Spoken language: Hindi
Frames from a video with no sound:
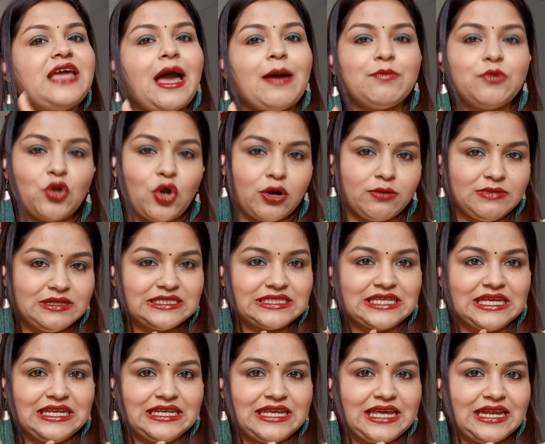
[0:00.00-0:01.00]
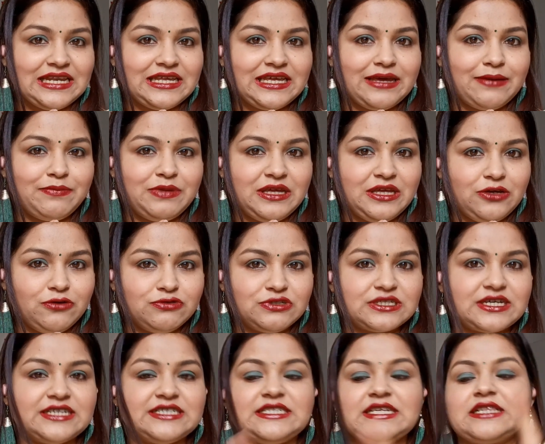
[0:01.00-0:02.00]
कि आप नॉर्मल स्किन के लिए भी
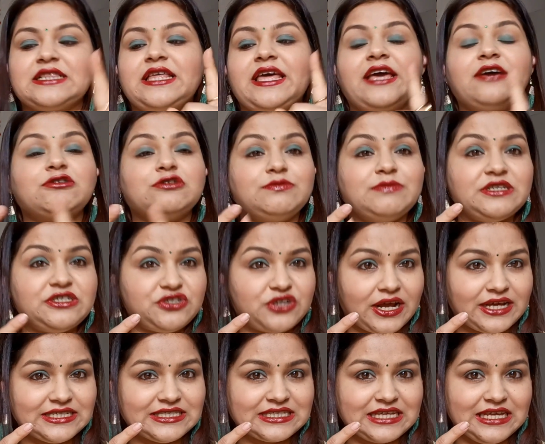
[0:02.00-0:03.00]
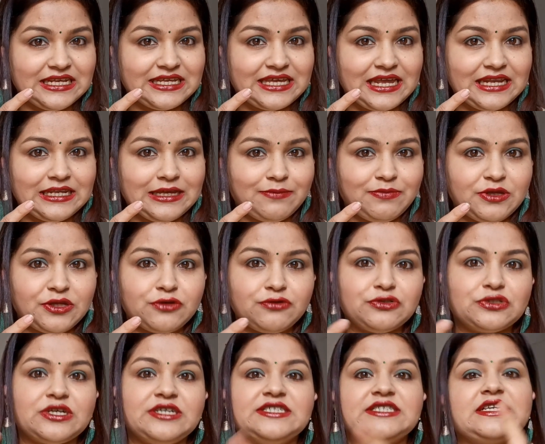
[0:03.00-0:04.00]
यूज़ कर सकते हैं उसमें ड्राई स्किन के लिए भी
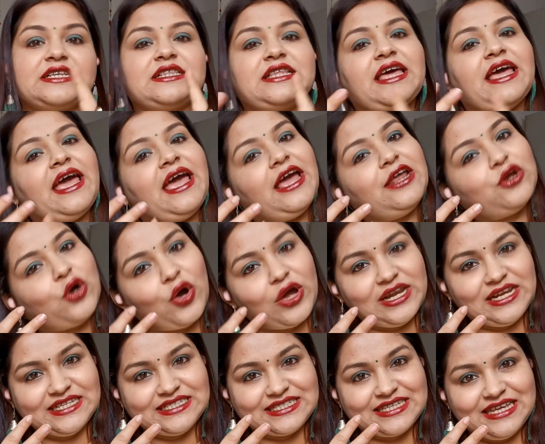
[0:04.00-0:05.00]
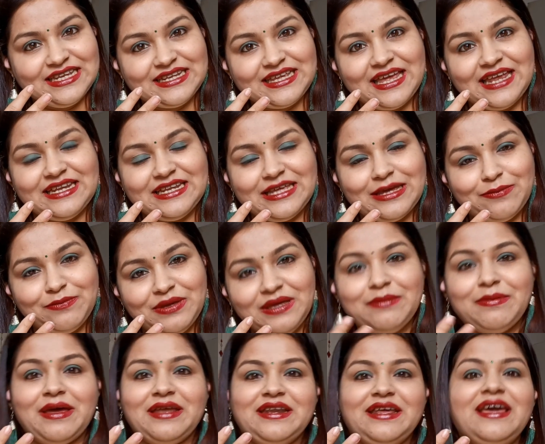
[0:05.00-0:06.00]
यूज़ कर सकते हैं एंड ऑयली स्किन के लिए
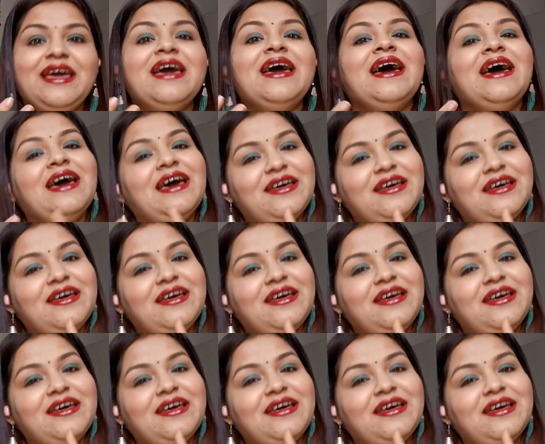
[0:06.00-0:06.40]
भी मैंने